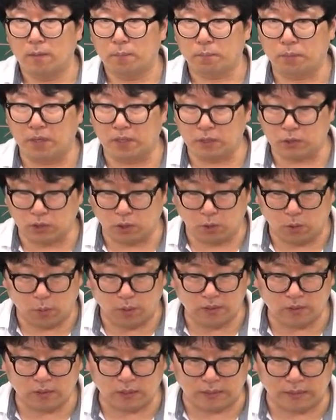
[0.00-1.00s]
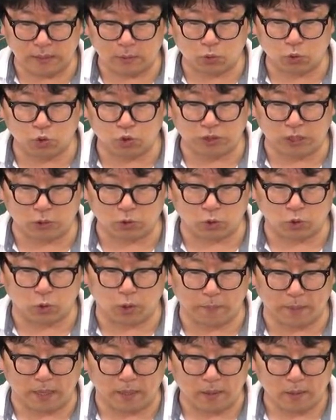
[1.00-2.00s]
별 있죠? 원스타인데 투스타 정도
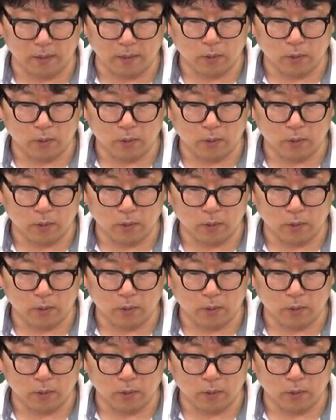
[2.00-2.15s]
해봐.